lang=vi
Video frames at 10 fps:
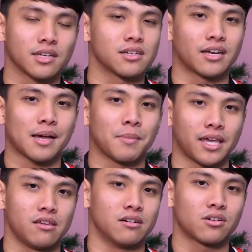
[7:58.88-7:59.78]
cái sự khác
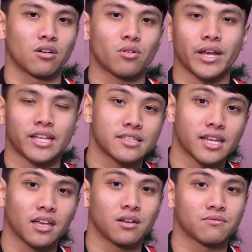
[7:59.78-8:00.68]
biệt giữa có Ray
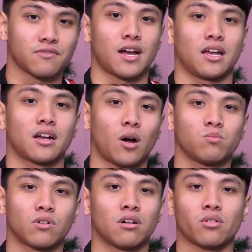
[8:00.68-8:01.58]
Tracing và
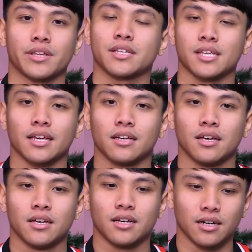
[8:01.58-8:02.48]
không có Ray Tracing.
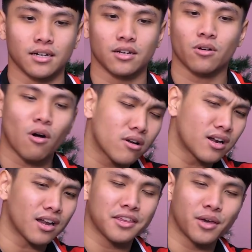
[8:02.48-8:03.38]
Nó còn
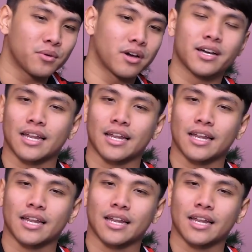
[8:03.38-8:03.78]
rất là nhiều những cái